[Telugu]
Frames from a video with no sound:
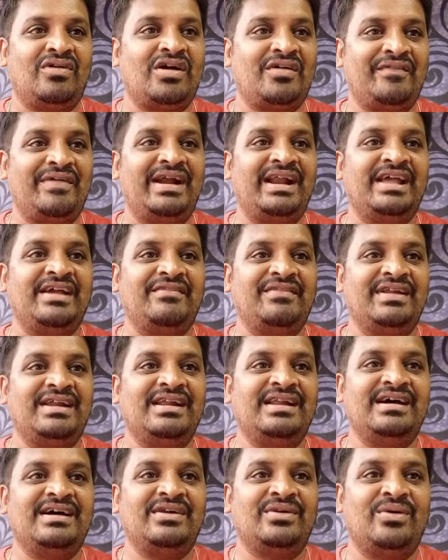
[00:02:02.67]
ఒకవేళ
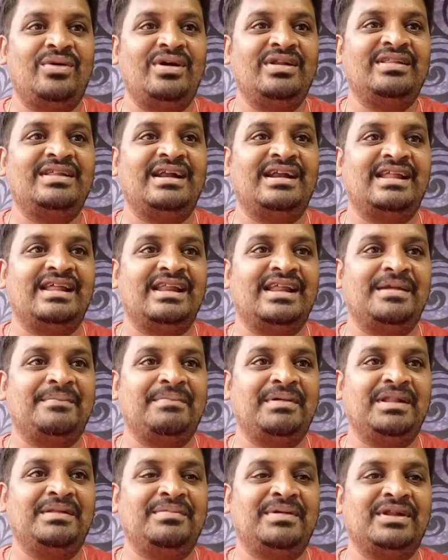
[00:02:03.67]
ఎవరైనా రోడ్డు దాటడానికి
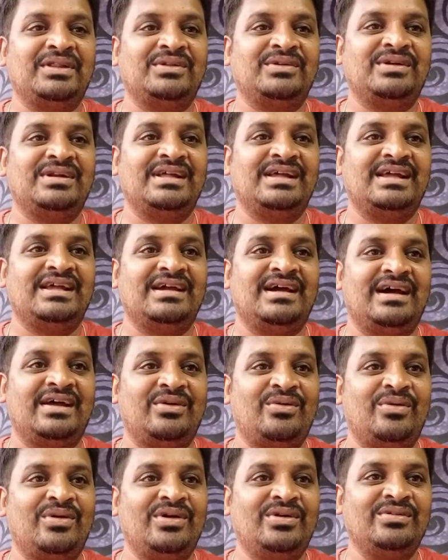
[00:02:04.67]
ఇబ్బంది పడుతుంటే ఆ
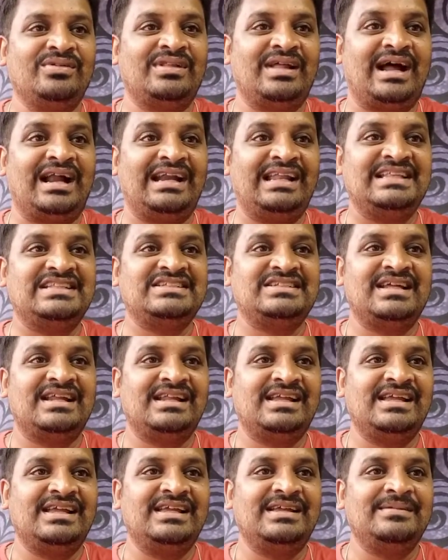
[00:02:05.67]
రోడ్డు
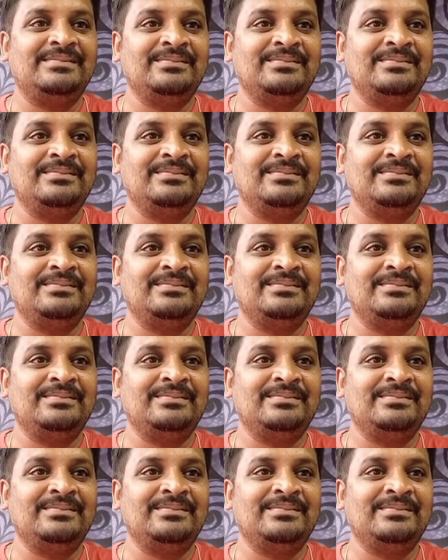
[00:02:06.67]
దాటించడానికి